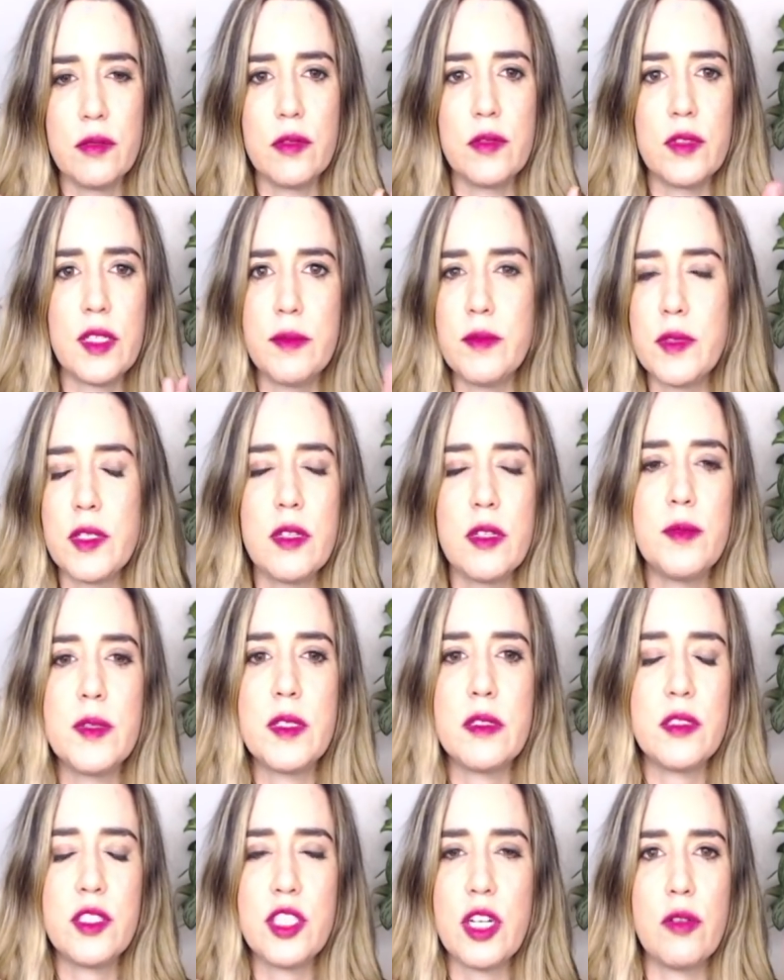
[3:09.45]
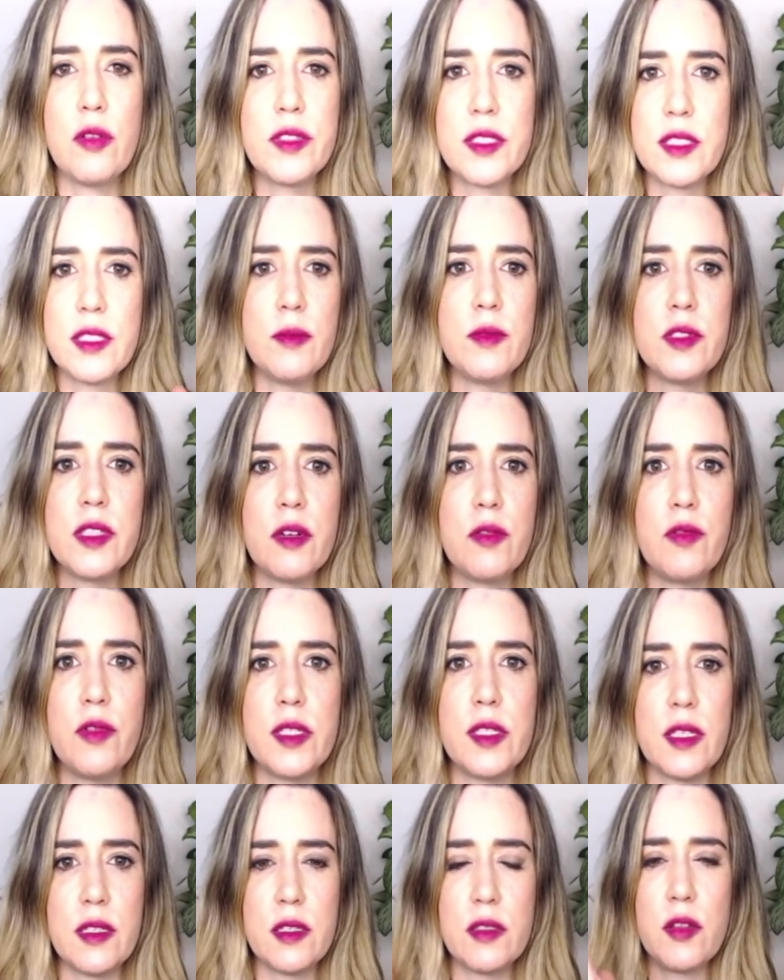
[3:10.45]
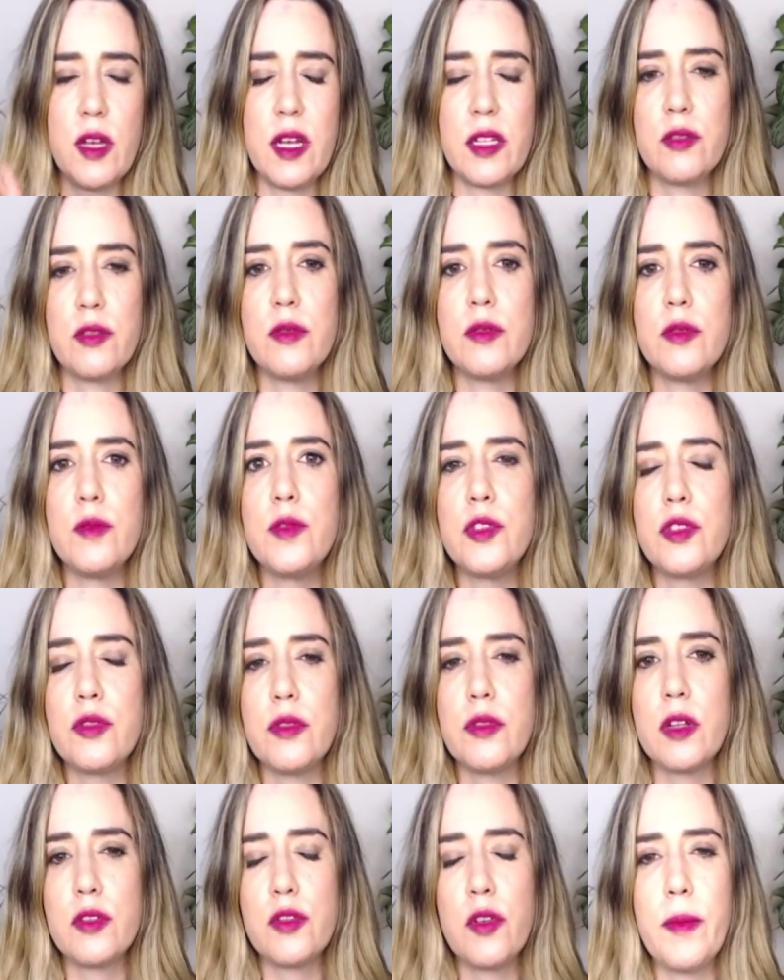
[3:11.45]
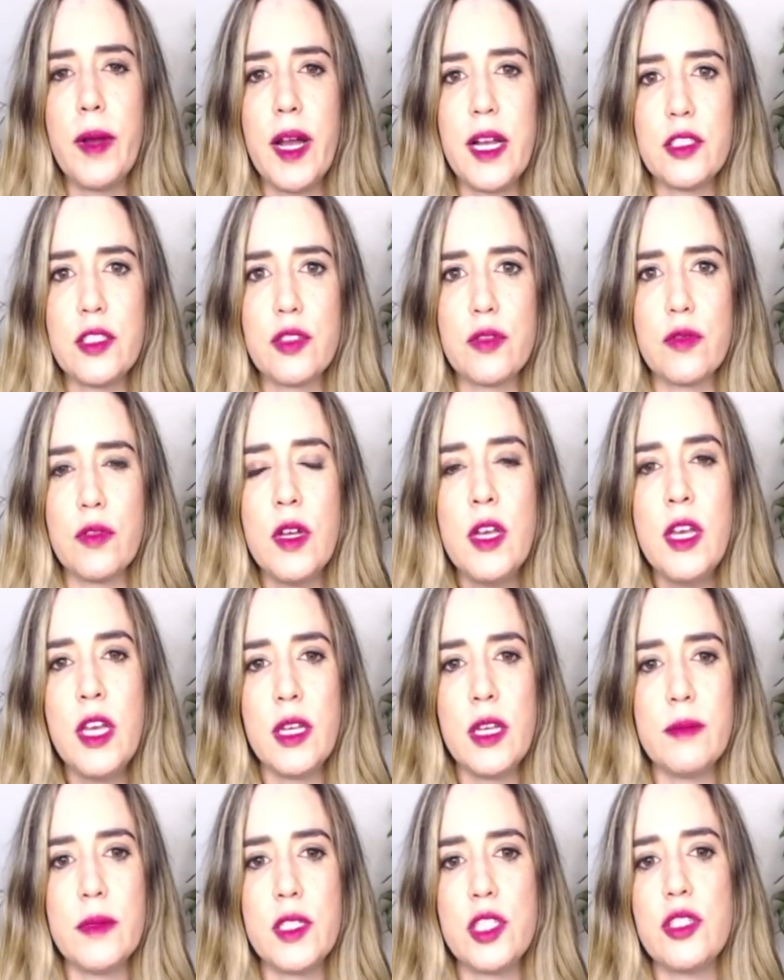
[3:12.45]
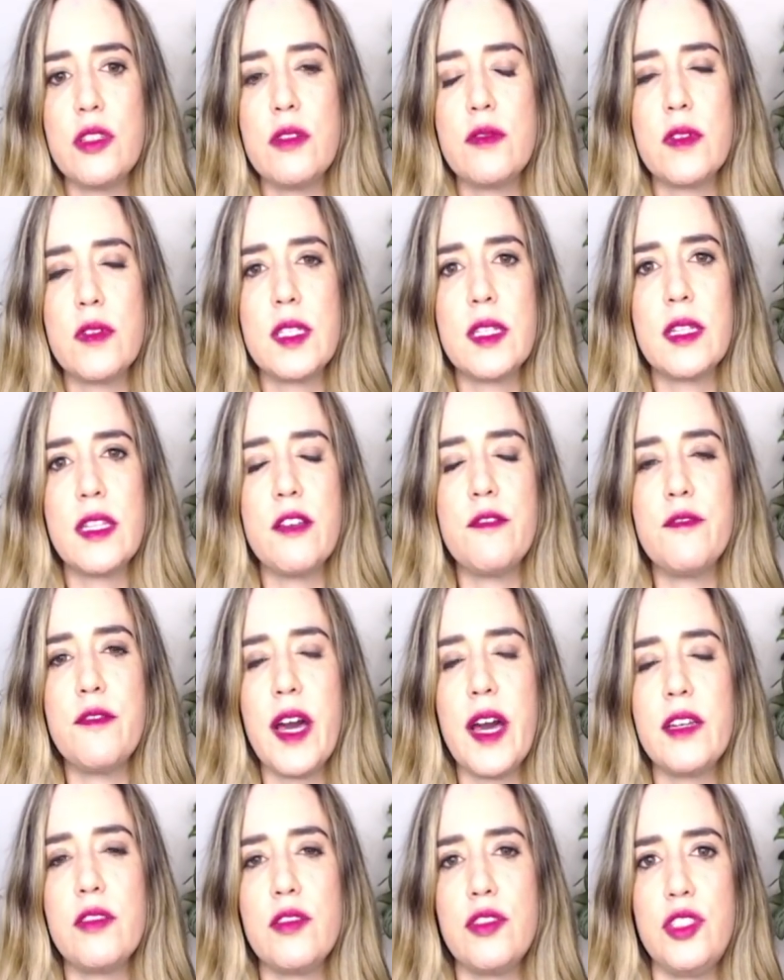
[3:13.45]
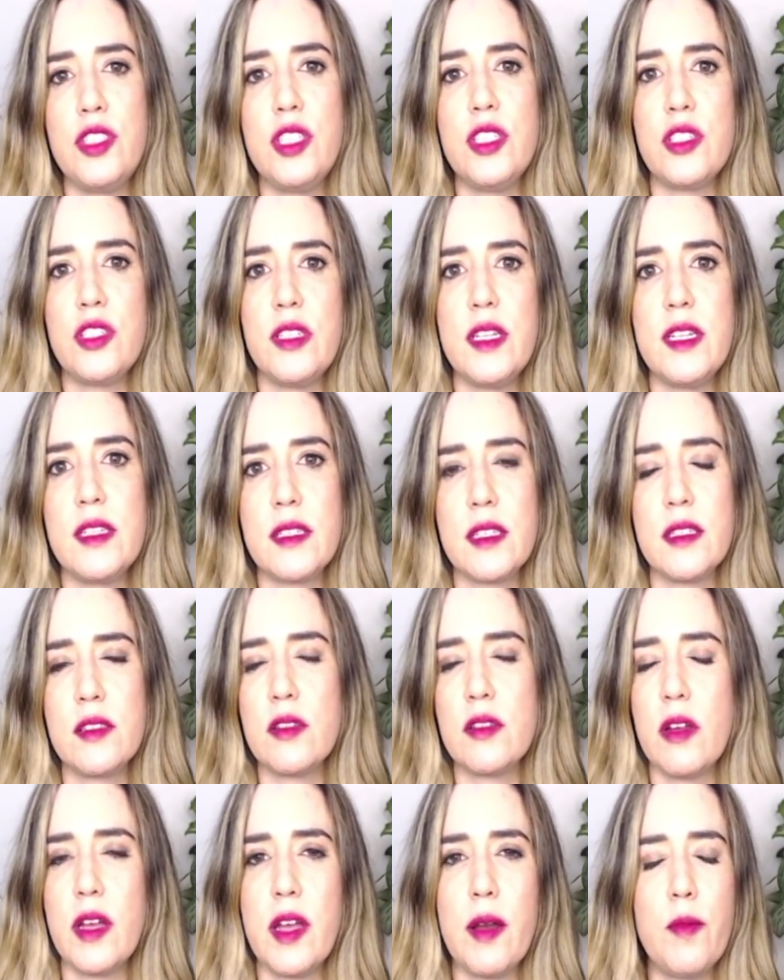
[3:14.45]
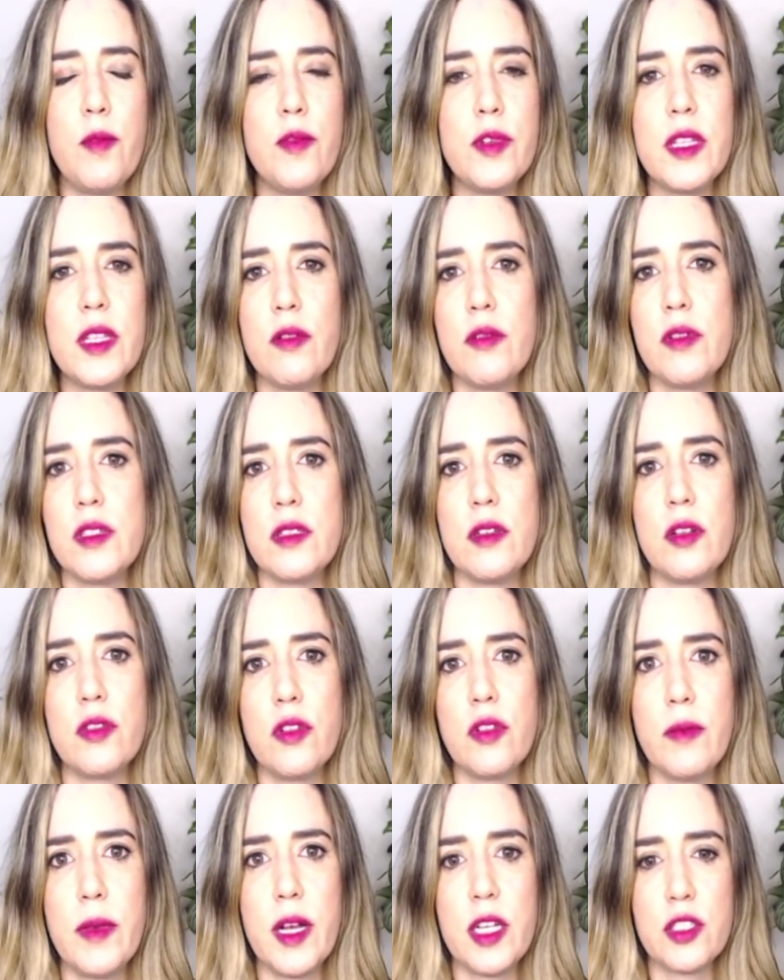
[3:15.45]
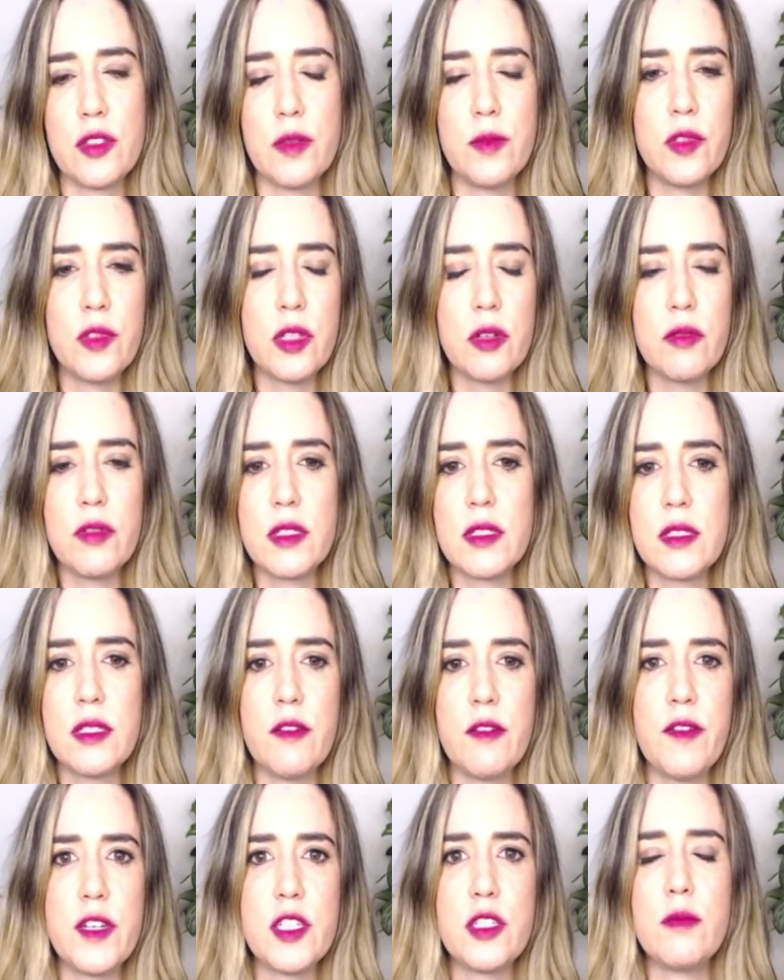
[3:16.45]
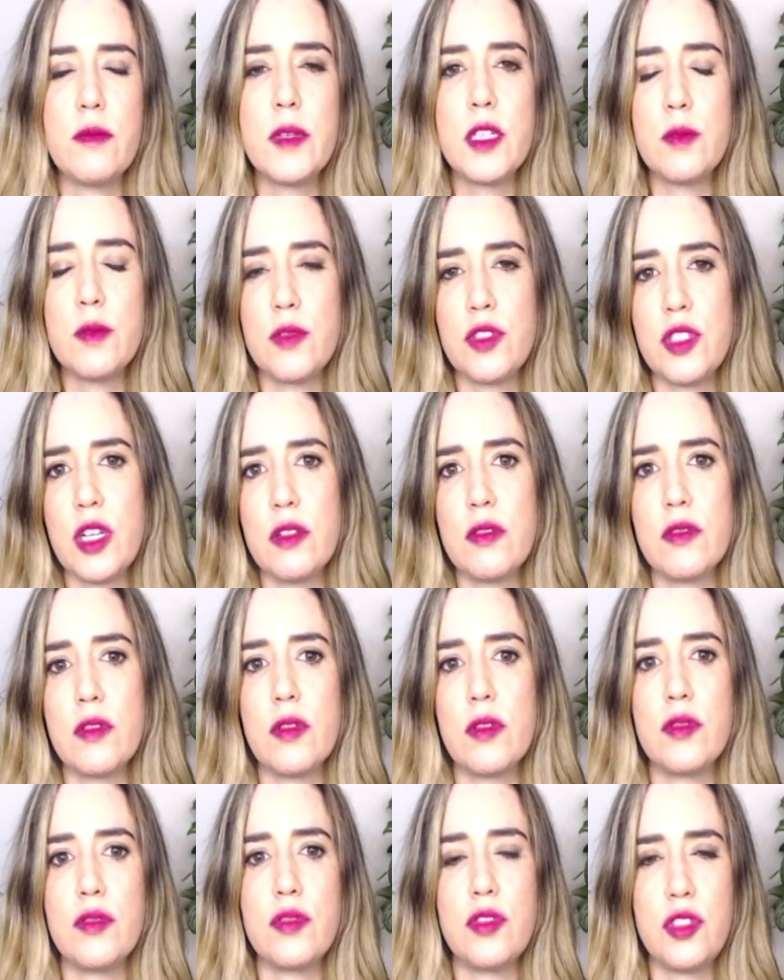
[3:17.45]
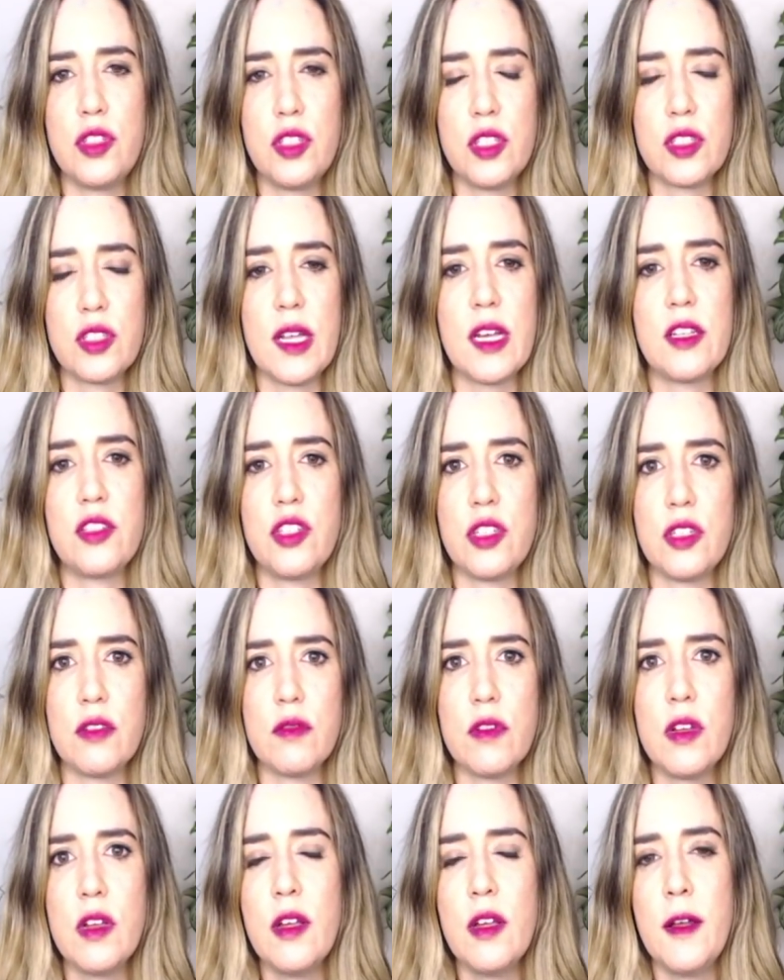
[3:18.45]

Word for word: Você não precisa de acontecer muita coisa, é tudo muito no automático. Imagina se você tem vários dias desse que é muita coisa no automático, muita coisa que você faz do mesmo jeito todos os dias certinho.